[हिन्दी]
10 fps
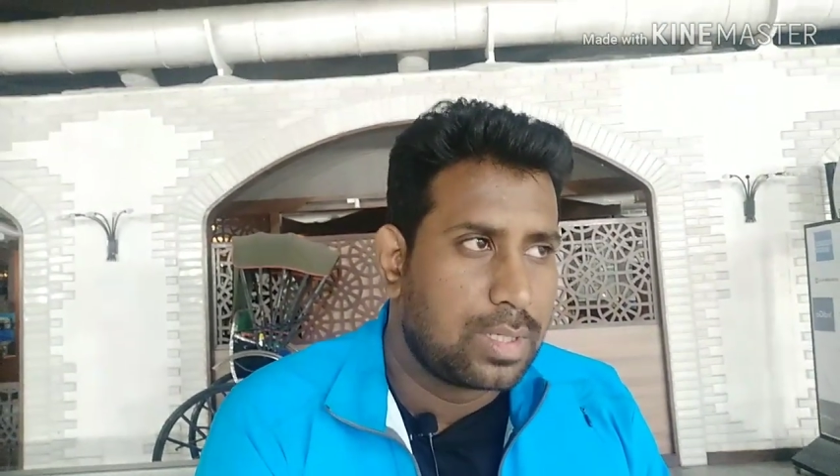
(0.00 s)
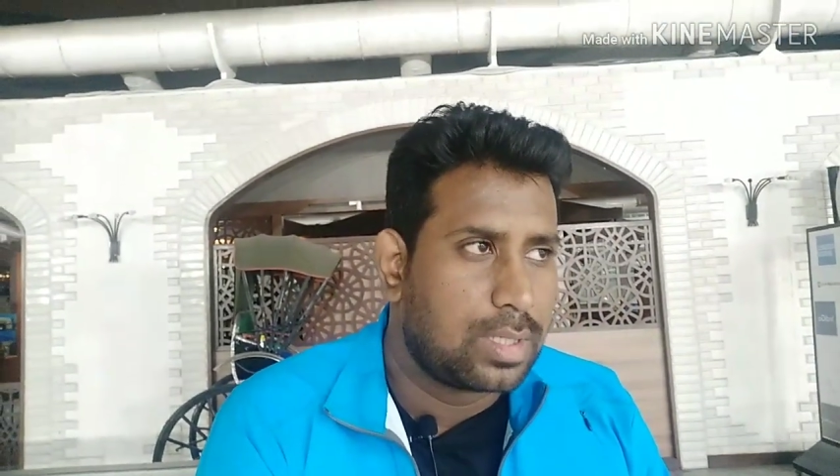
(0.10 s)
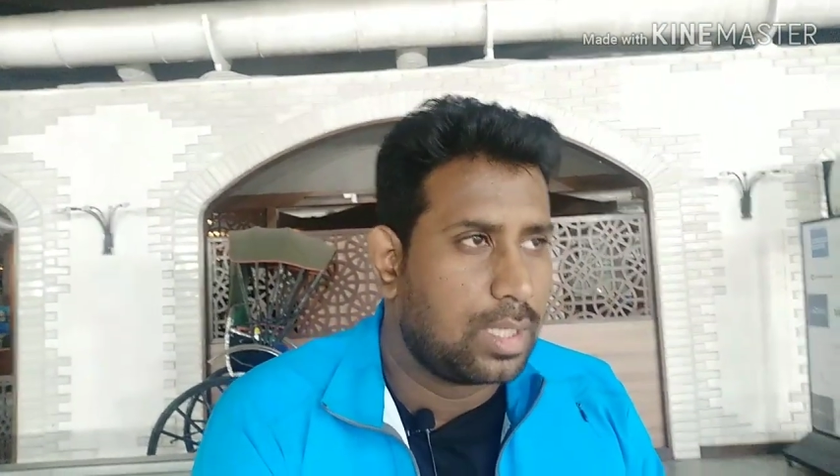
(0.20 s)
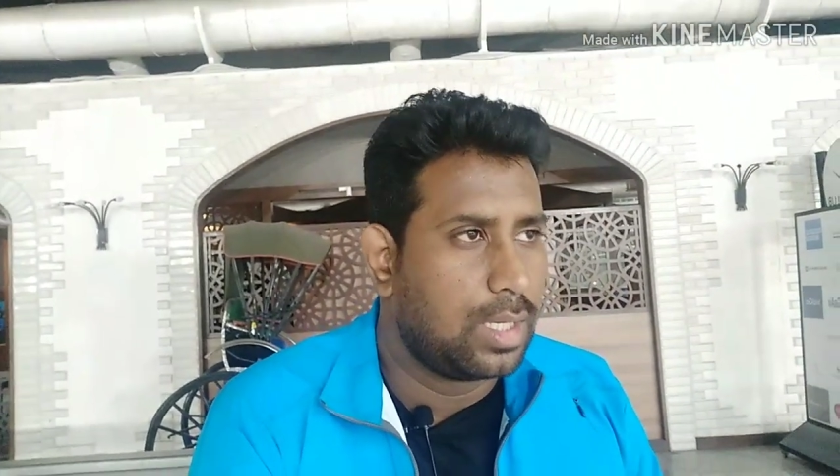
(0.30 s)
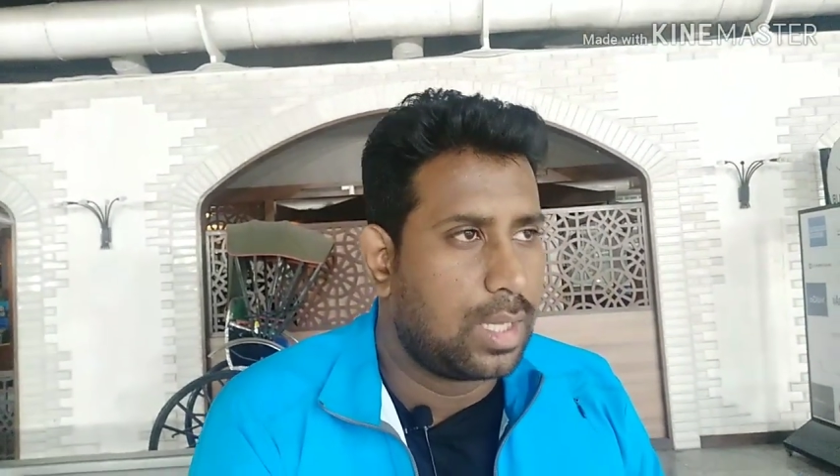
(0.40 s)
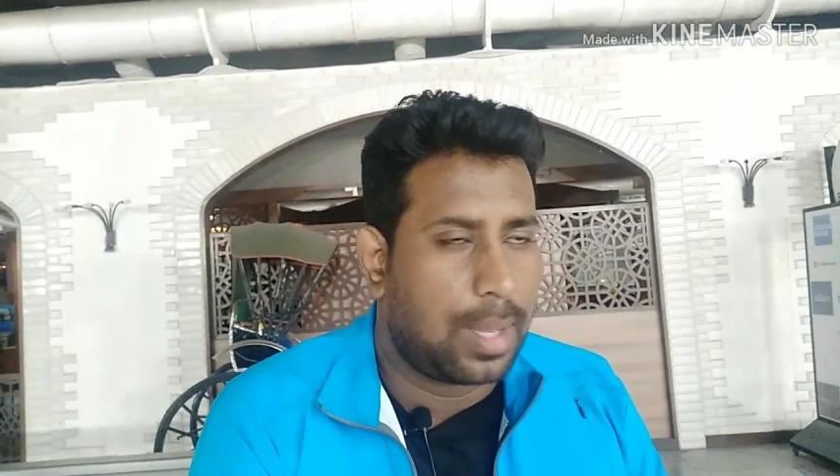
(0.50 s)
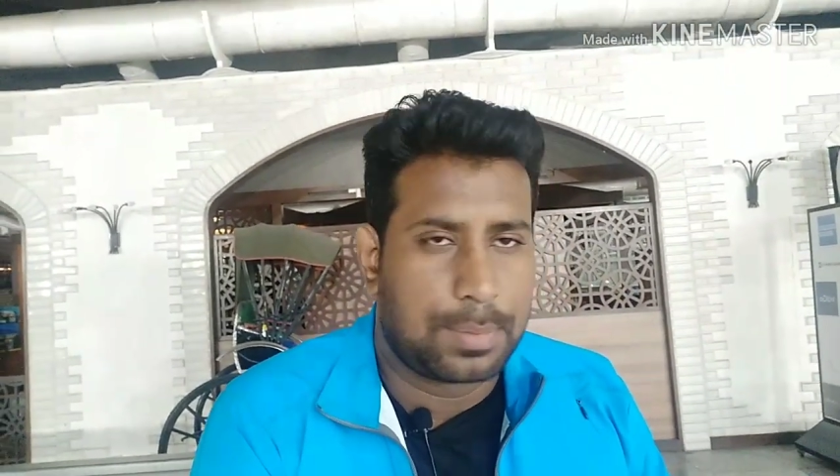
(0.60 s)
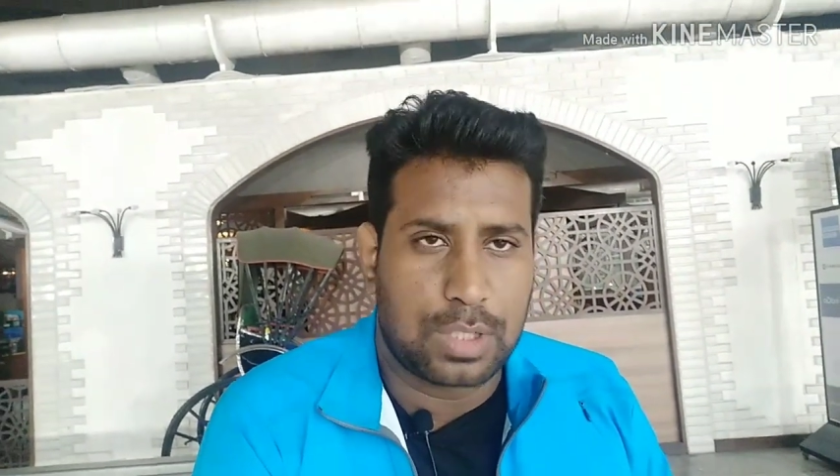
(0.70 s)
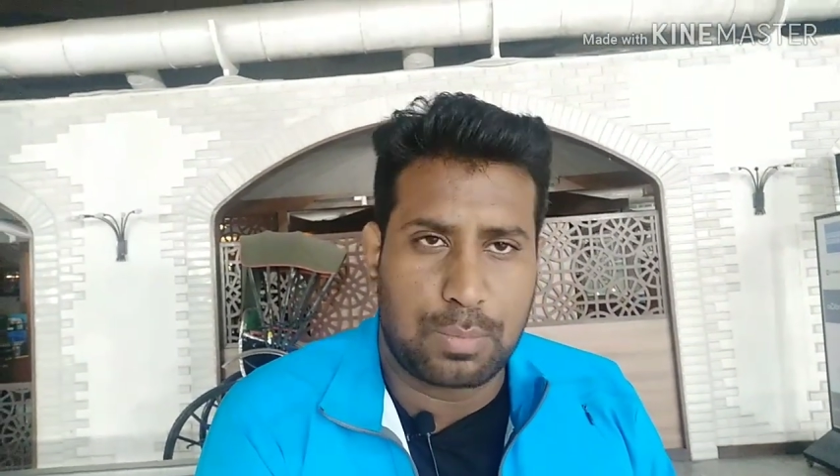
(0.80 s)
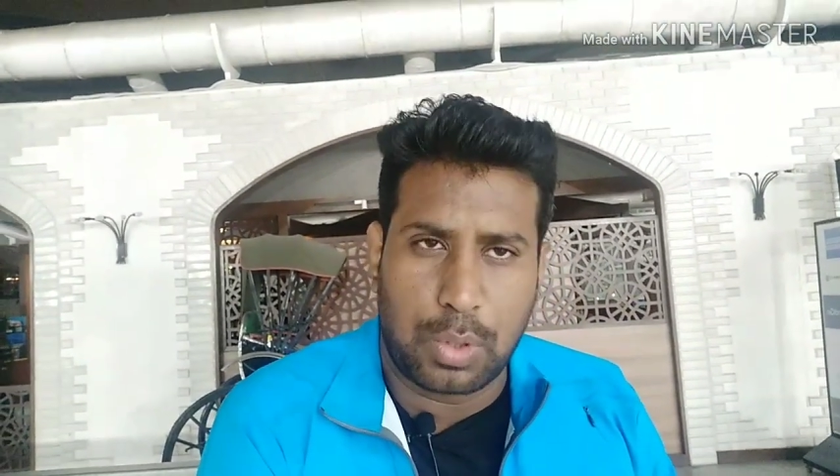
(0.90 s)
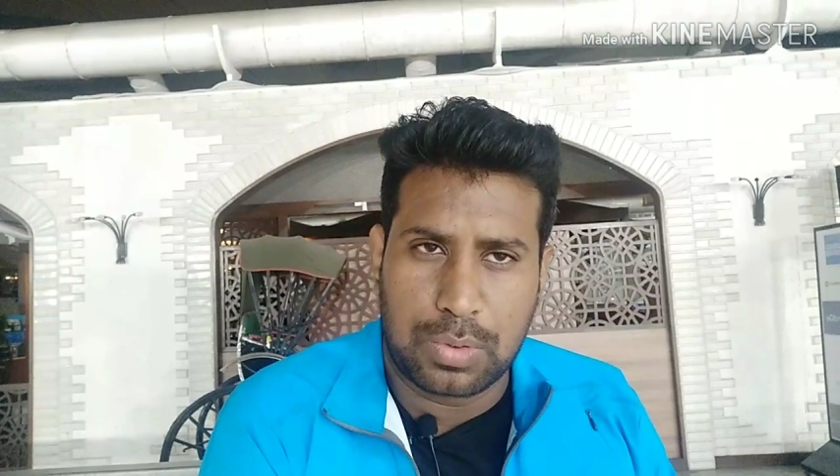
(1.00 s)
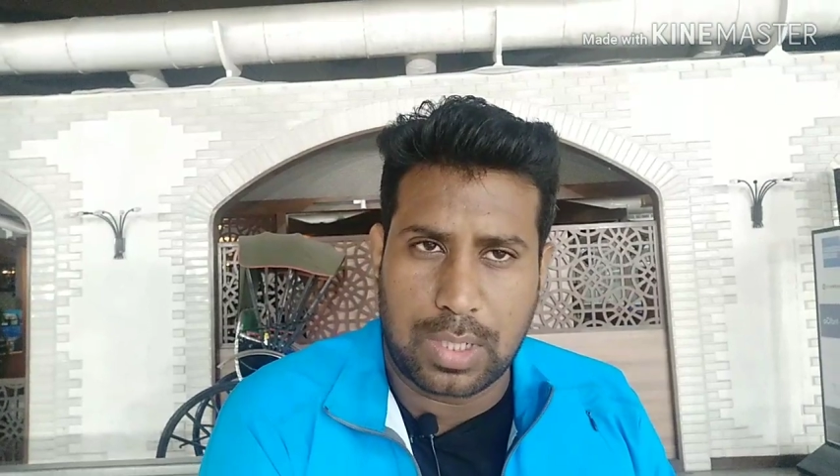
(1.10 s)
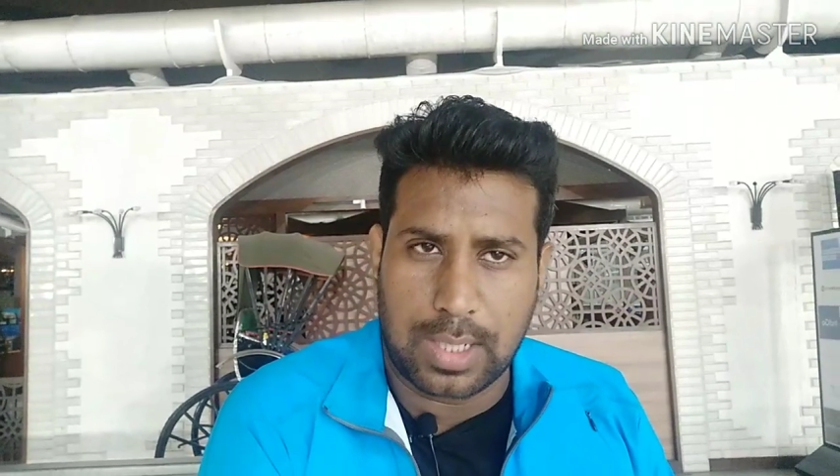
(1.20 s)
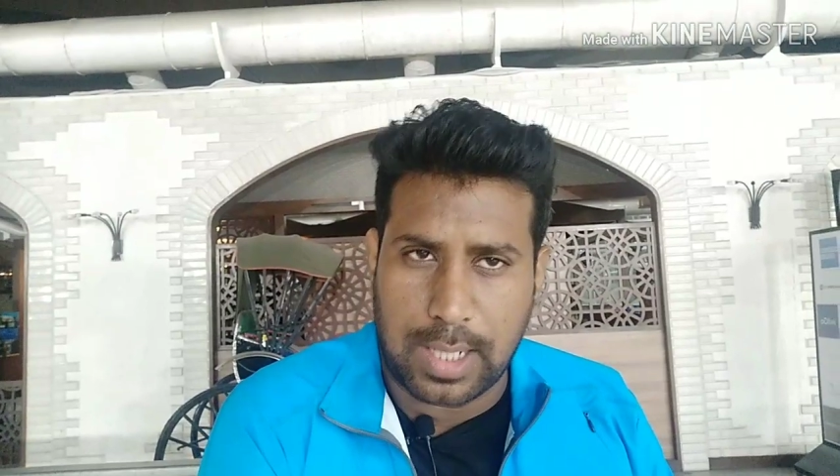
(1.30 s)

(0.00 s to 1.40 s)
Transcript: कि आपके पास बहुत सारे